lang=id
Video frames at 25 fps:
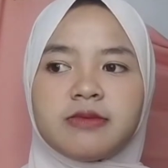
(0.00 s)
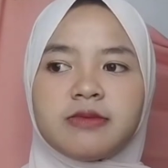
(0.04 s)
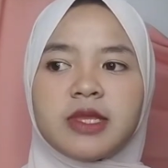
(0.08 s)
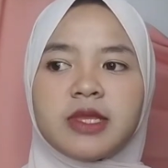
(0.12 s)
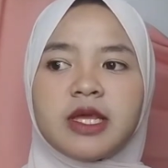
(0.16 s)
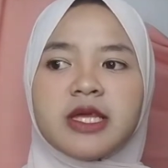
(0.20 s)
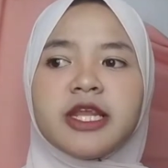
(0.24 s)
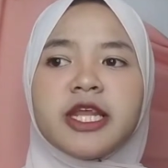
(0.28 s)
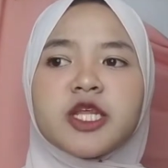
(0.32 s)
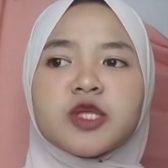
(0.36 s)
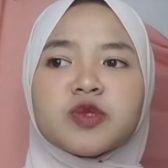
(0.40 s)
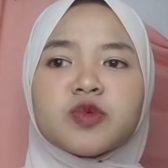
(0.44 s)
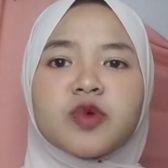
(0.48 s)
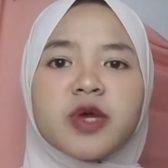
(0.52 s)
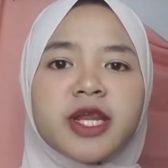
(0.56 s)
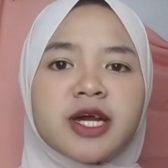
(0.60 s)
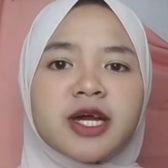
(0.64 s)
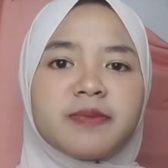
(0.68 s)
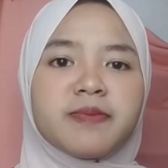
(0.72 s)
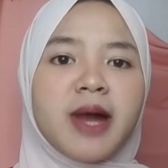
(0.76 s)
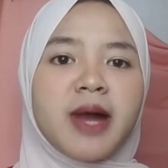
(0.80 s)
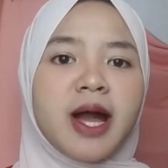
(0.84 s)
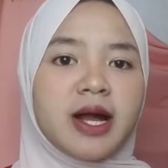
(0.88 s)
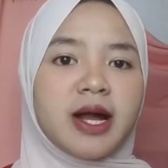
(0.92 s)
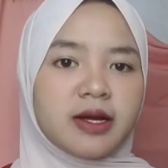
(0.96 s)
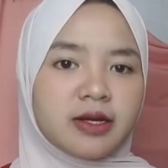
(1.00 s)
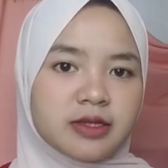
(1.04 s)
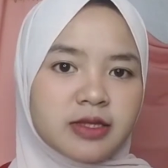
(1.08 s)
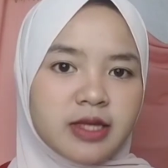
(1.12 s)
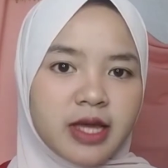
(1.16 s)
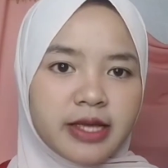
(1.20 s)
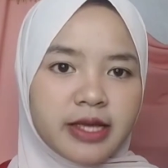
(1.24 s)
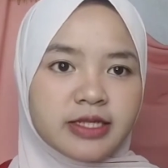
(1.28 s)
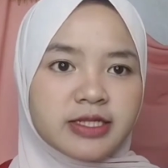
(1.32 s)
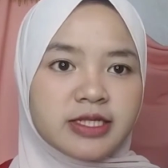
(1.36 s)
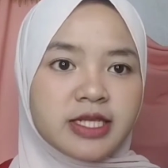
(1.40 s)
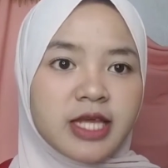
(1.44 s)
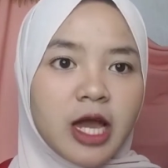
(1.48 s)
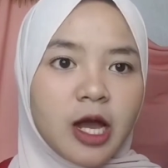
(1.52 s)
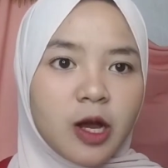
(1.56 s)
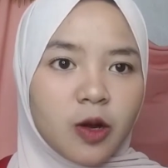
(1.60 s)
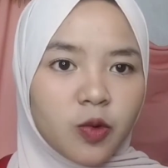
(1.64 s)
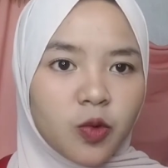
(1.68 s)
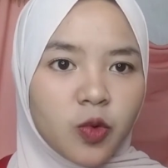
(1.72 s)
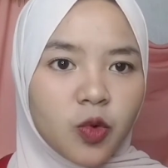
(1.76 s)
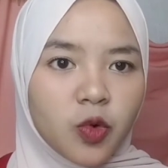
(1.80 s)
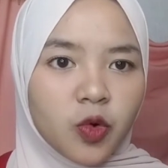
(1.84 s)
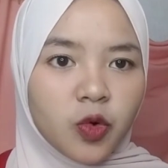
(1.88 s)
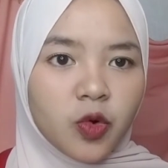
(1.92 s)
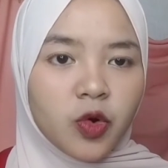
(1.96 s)
dan itu enak banget guys di
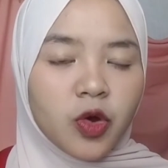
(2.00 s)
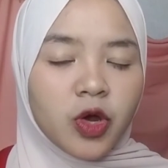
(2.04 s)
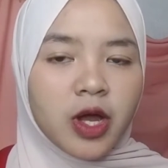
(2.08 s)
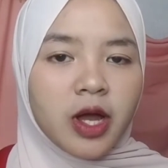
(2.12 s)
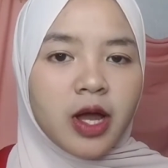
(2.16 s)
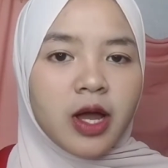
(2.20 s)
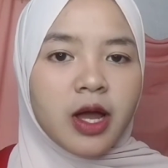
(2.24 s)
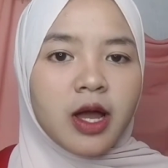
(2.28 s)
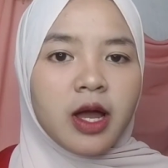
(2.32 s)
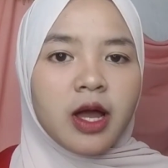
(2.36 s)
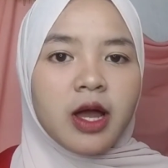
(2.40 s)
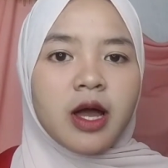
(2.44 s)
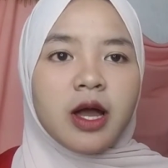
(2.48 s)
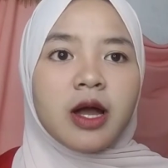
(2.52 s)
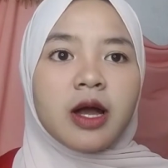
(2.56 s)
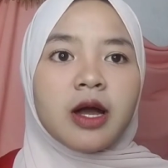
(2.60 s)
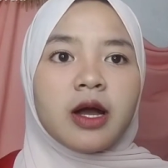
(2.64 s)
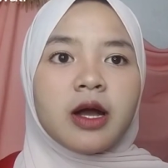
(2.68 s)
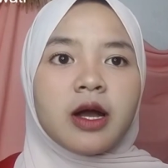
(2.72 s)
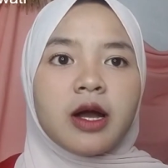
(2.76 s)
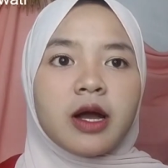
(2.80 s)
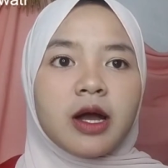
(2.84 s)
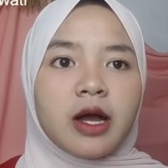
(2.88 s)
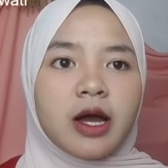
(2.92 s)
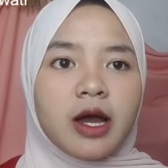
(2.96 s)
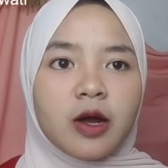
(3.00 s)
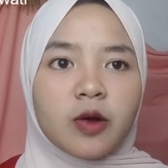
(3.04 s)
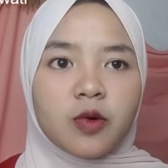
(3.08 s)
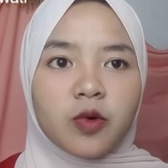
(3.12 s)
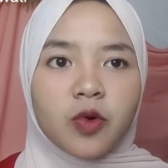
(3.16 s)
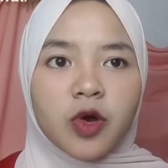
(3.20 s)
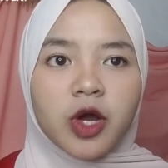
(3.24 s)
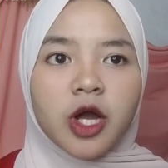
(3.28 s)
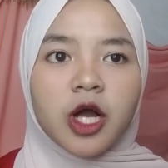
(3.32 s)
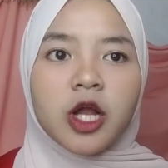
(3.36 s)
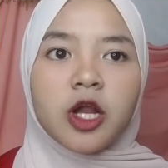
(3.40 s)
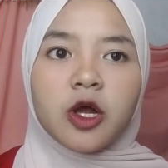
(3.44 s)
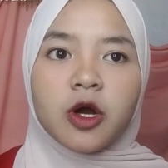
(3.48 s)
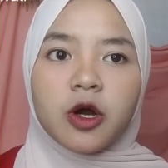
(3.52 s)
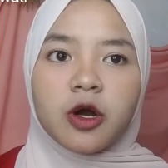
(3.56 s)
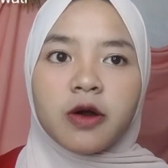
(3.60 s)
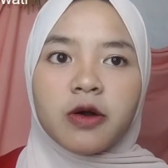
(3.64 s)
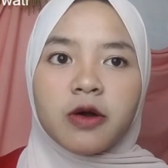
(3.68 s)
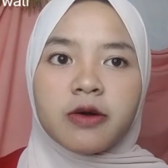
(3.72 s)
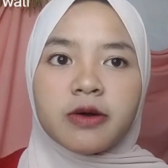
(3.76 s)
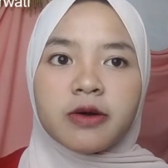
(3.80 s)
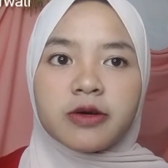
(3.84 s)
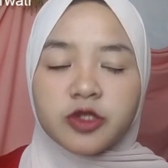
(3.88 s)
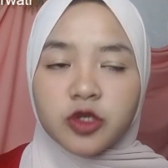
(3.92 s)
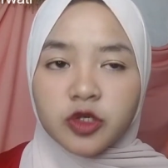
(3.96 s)
aku aku
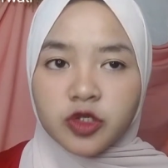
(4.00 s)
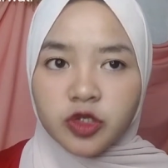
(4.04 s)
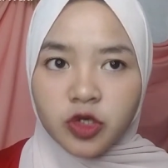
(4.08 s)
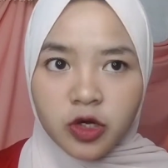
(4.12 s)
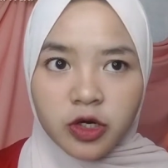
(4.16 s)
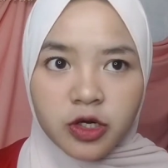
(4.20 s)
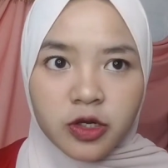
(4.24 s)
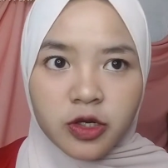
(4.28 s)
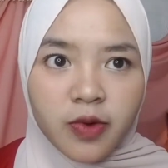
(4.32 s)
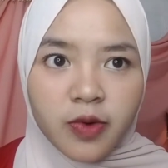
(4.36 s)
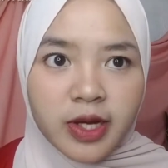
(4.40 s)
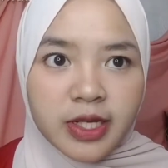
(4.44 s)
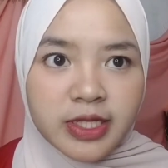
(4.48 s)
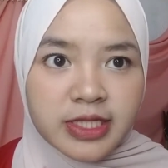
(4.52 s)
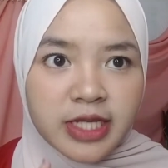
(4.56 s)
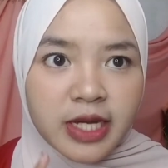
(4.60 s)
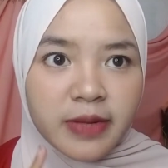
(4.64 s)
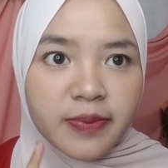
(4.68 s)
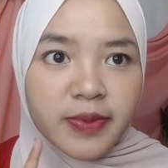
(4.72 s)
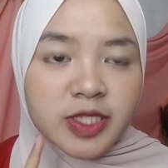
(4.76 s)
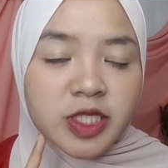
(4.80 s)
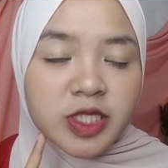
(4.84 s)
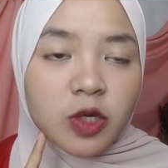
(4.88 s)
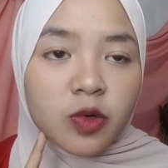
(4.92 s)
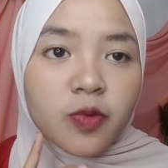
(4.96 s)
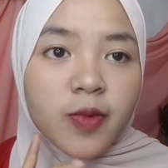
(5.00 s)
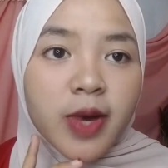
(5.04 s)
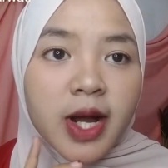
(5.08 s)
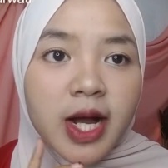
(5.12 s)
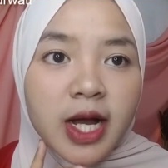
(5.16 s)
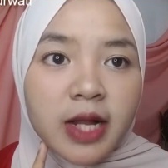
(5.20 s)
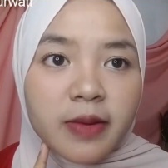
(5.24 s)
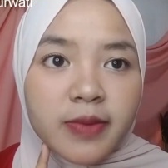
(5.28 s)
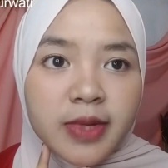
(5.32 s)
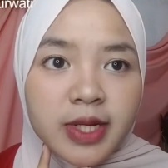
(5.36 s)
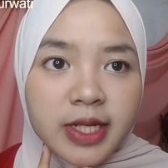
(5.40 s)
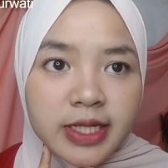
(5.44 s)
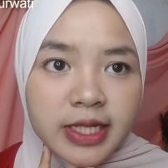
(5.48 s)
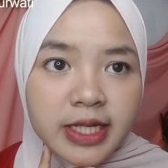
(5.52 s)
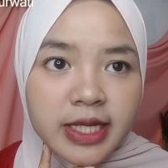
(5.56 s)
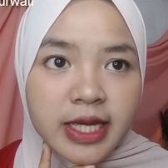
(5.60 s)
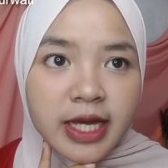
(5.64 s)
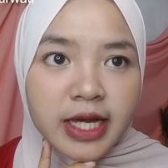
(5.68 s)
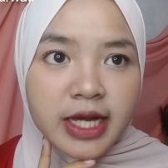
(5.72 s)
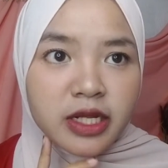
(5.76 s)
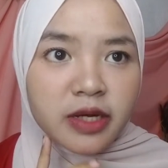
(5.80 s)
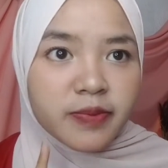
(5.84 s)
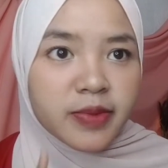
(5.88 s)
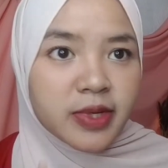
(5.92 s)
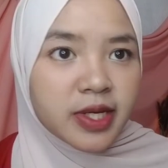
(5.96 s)
kalau cocok di wajah pasti aku bakal beli
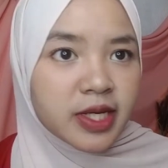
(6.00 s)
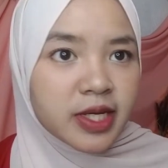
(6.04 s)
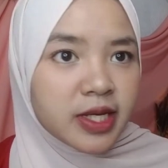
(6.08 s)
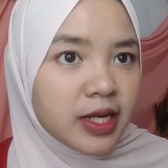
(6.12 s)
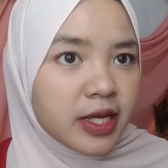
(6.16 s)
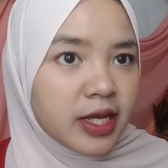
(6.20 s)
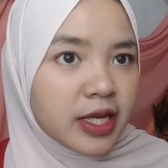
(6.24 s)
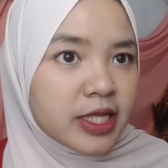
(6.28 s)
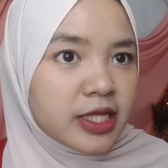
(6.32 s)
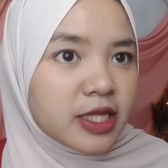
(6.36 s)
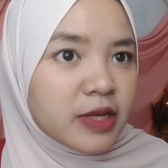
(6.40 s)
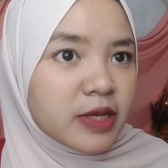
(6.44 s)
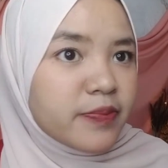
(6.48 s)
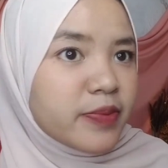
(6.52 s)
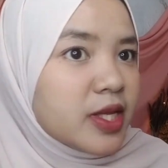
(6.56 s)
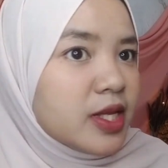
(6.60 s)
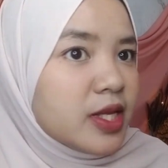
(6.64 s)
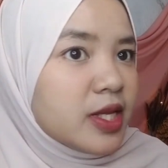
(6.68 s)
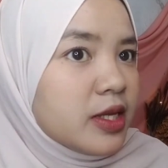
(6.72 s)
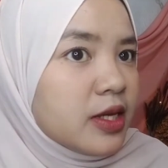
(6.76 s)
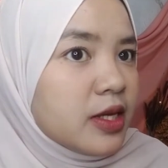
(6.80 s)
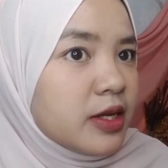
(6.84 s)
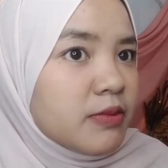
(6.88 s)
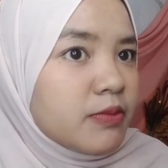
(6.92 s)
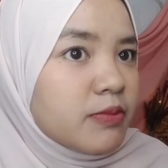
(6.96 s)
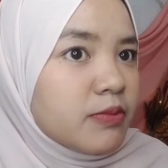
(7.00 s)
yang lebih gede tapi ini